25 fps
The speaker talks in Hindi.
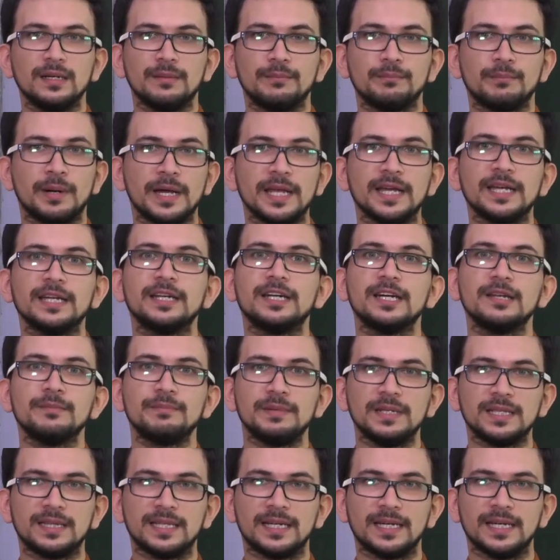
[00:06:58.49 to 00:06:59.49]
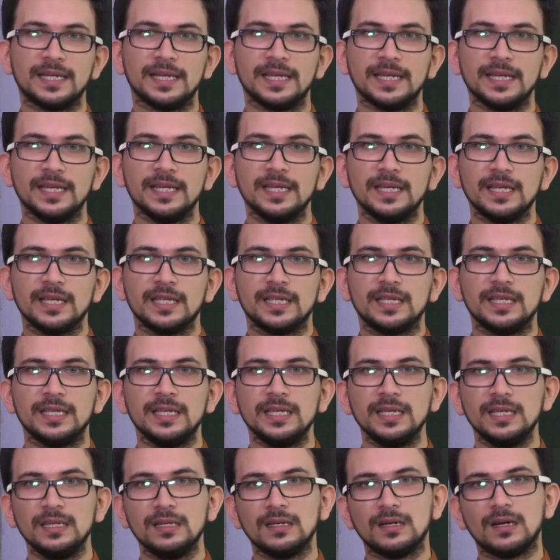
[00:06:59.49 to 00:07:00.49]
भयंकर बीता है कि
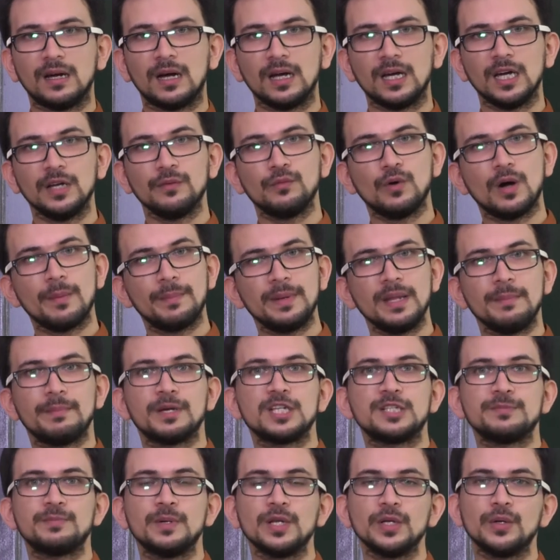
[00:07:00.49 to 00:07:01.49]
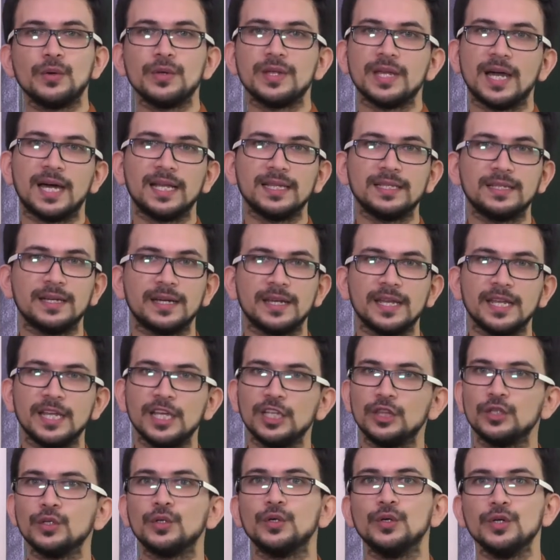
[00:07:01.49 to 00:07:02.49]
अगर वो अपने बचपन को याद करेंगे
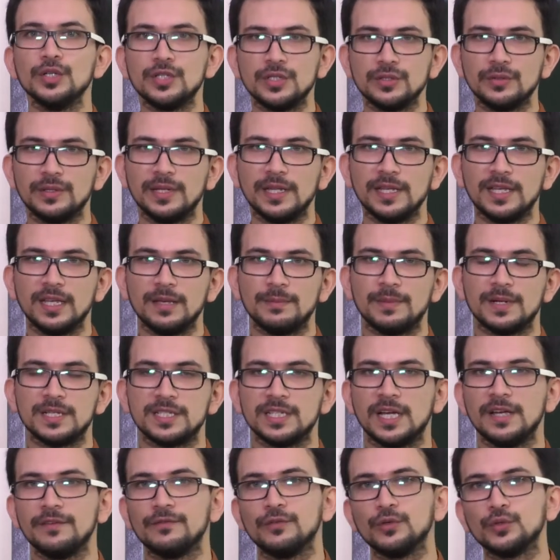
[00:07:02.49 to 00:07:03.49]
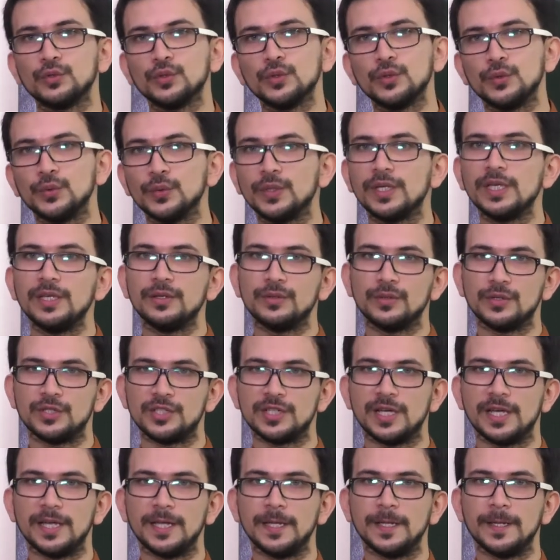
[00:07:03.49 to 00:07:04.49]
तो खुश होने के बजाय वो तो दुखी हो
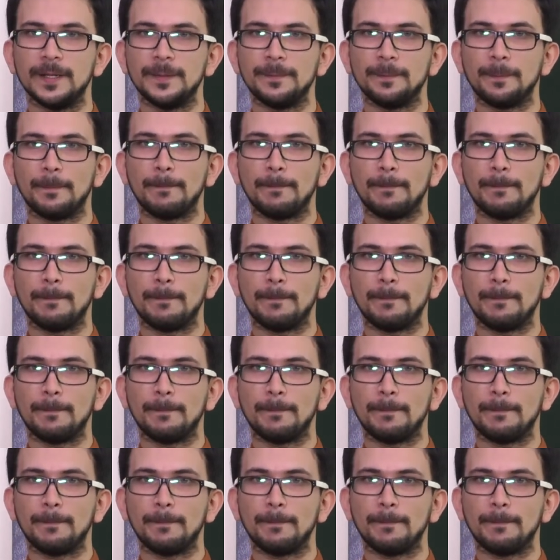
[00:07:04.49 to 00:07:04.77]
जाएंगे